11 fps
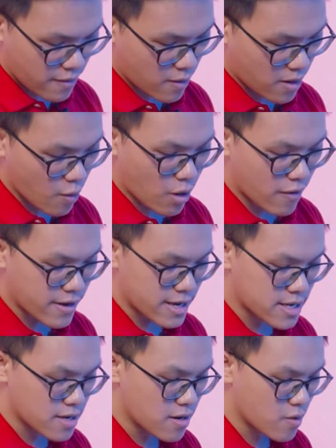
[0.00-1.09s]
phải lo lắng quá về
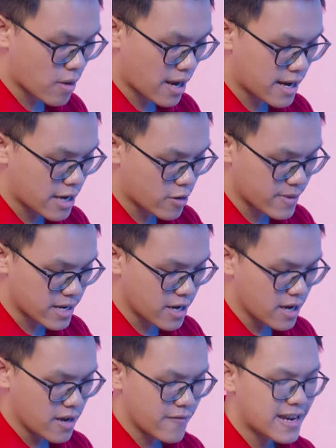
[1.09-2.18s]
chất lượng của SSD của mình
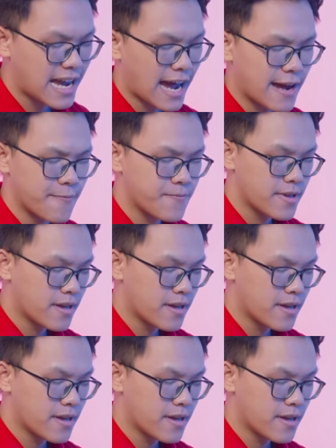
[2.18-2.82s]
với cả ấy,